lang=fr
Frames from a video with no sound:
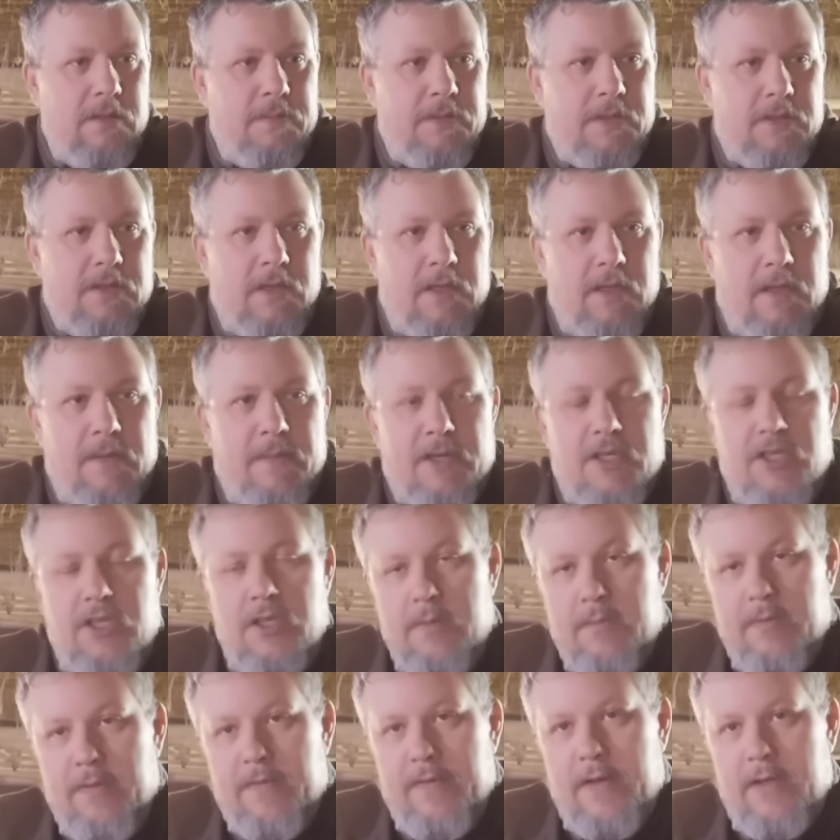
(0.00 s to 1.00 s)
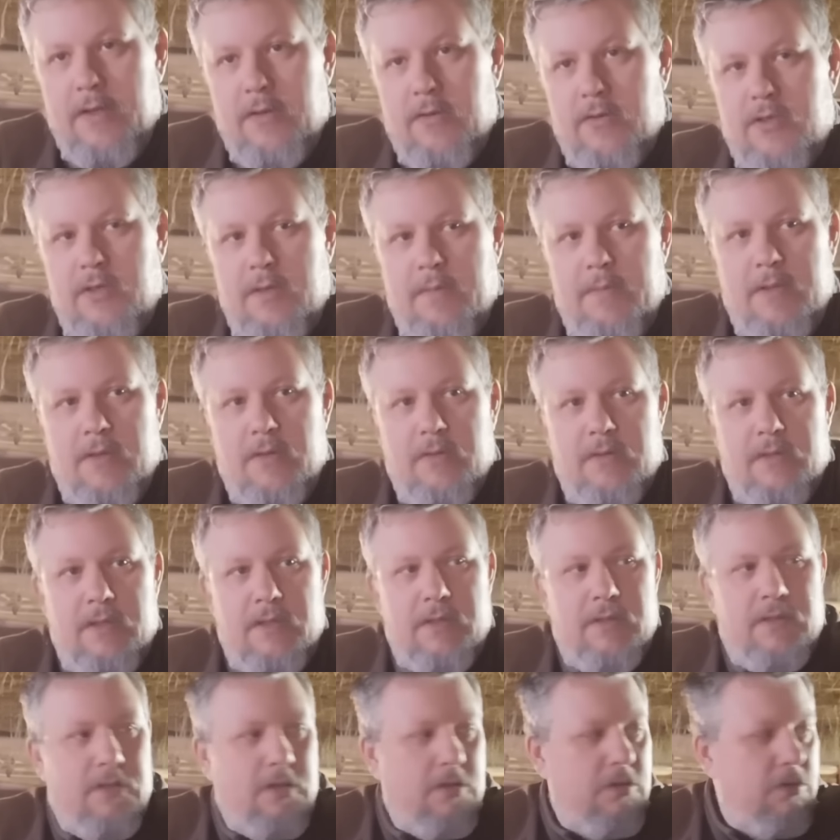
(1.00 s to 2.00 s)
parce qu'il y a des machines pour faire les tranchées maintenant,
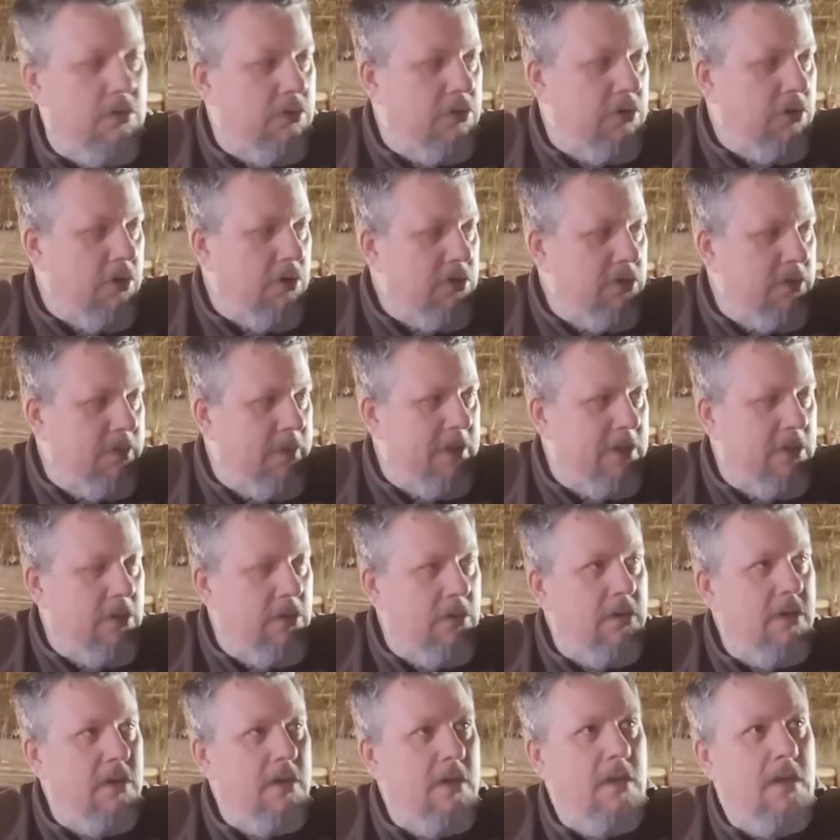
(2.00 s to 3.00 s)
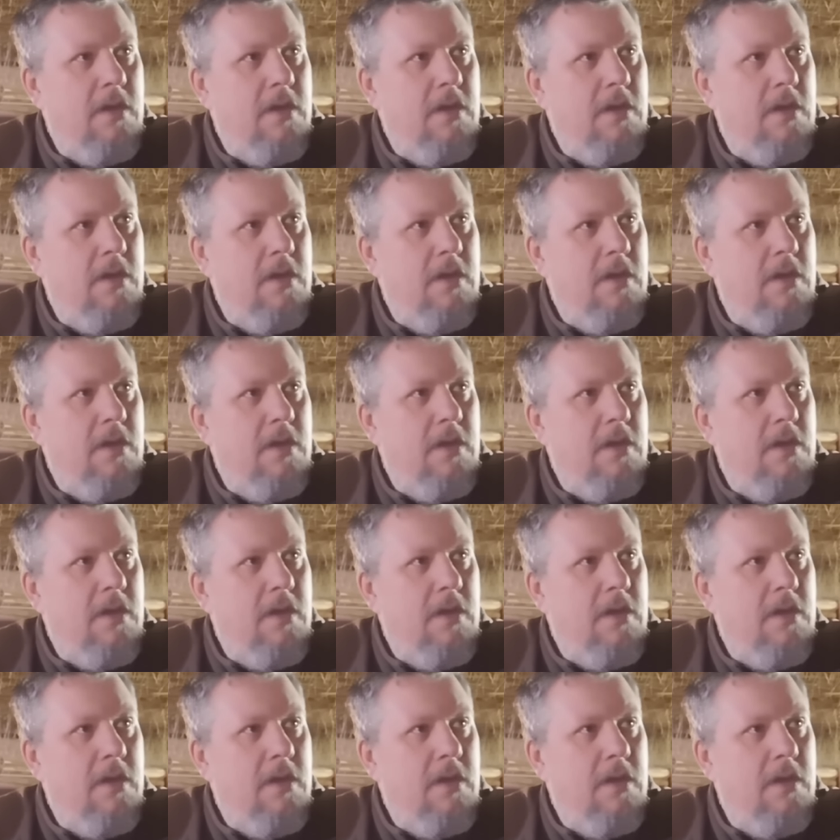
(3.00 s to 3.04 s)
des sortes de tanks spéciaux,